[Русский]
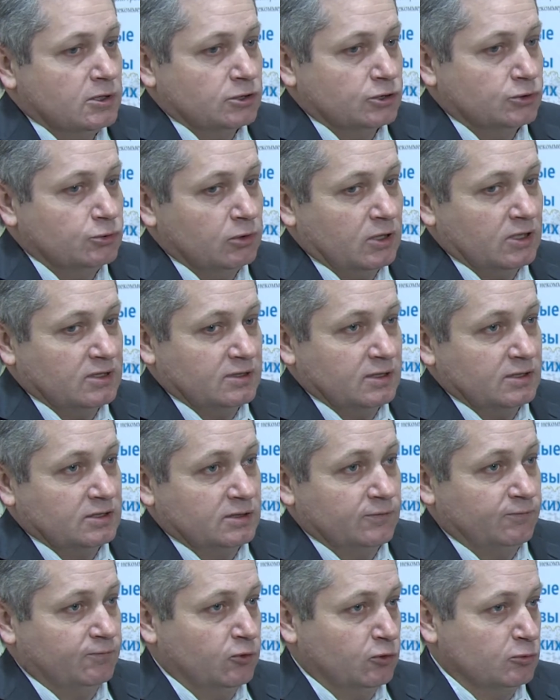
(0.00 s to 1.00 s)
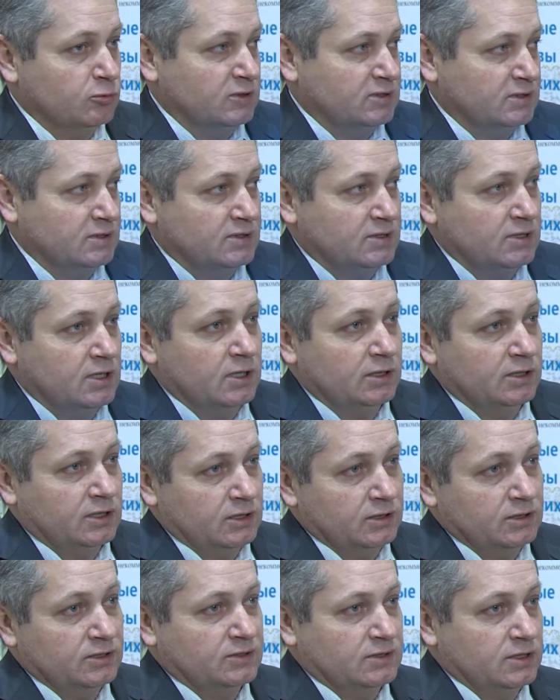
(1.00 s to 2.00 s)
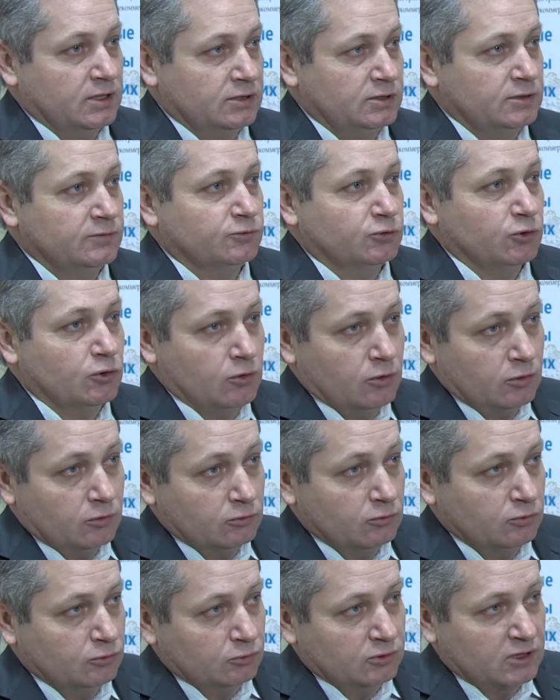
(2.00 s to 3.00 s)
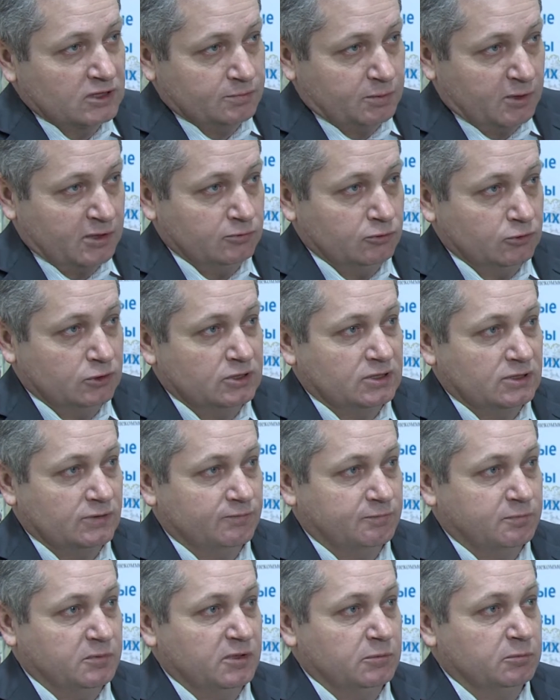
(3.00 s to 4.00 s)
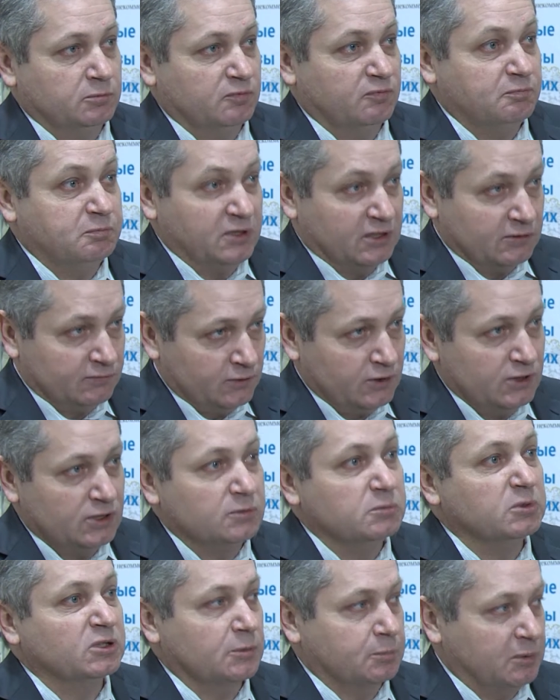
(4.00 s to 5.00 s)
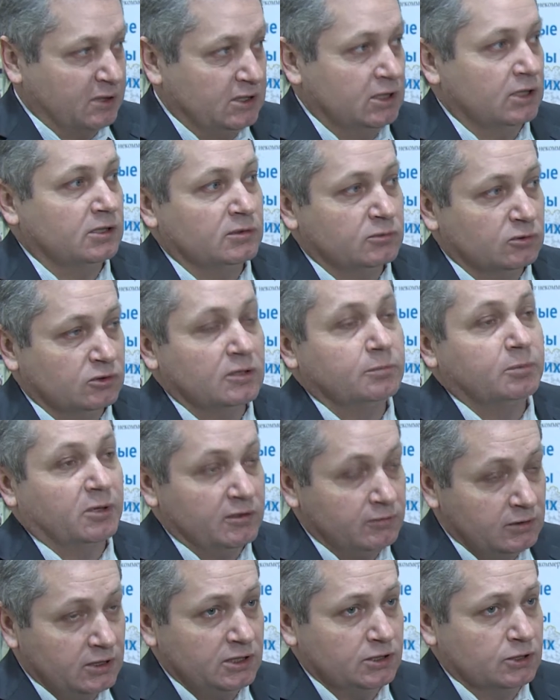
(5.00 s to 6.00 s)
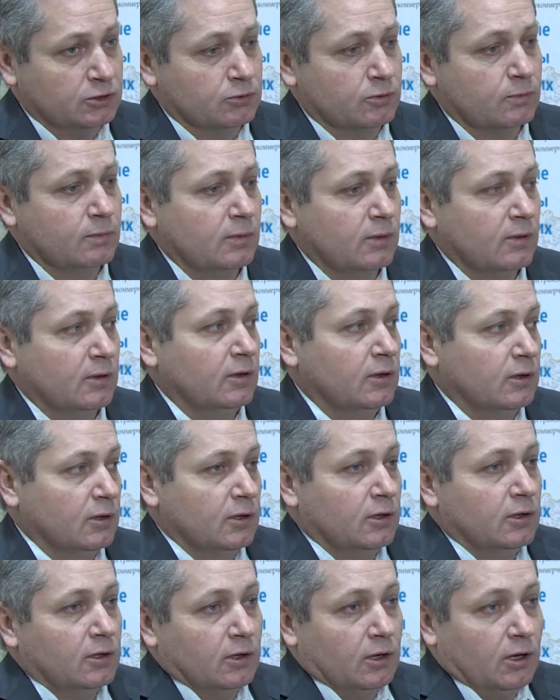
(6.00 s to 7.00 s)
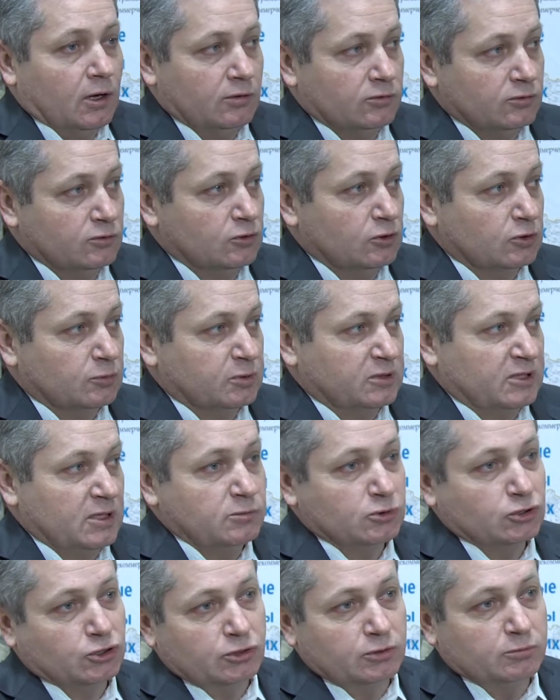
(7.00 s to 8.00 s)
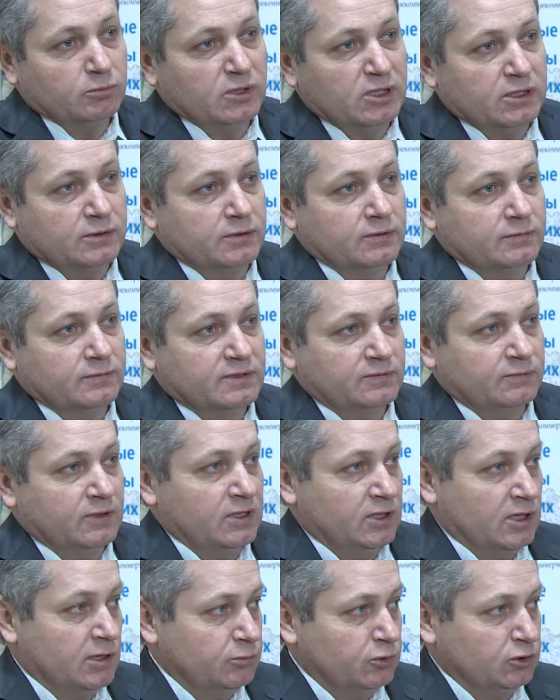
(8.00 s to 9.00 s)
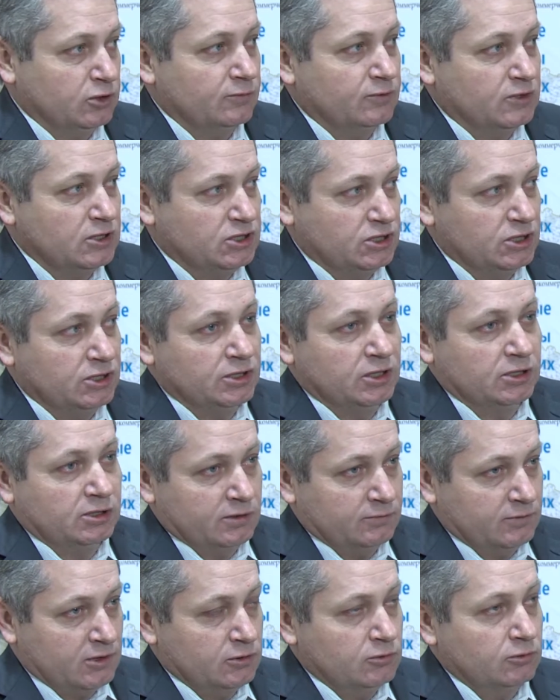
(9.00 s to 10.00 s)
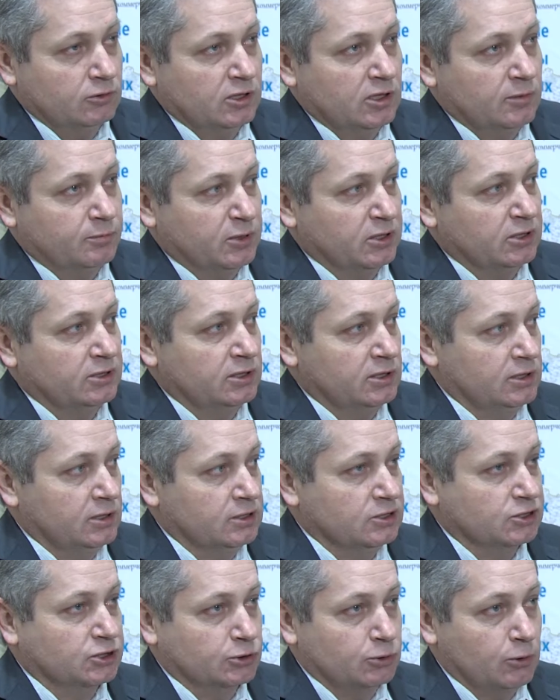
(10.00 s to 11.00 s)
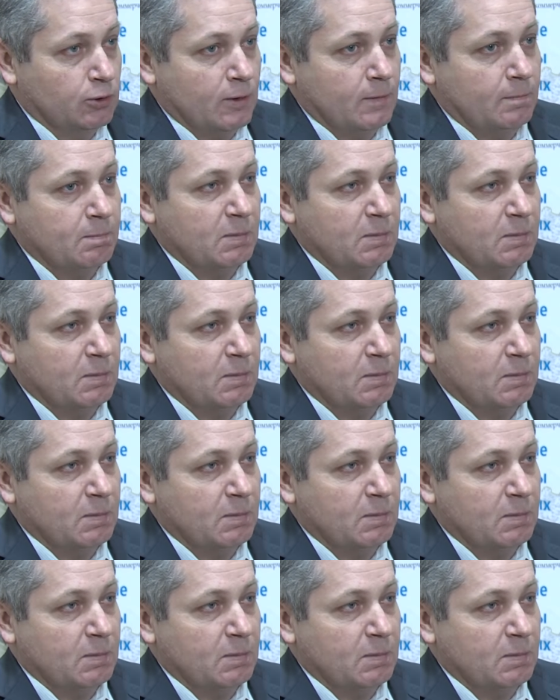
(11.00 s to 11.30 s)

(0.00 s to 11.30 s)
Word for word: Что касается форума социальных инициатив, то он у нас проводится впервые именно по данному направлению потому что мы в своей работе в течение этого года определили, что